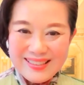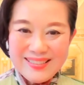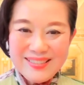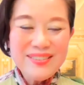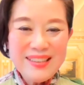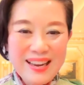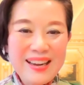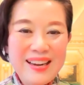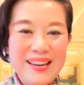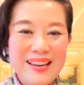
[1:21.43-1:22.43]
そん
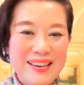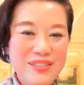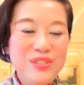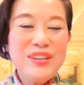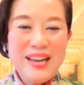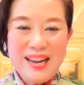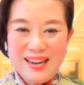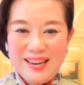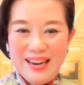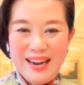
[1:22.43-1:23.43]
な運
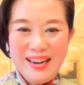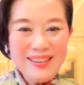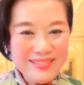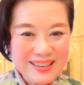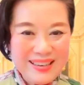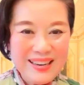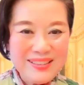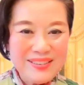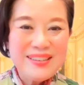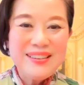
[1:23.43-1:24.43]
が入るのかな
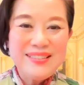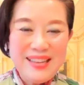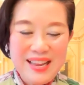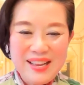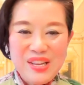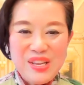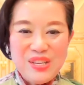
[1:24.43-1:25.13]
とかですね、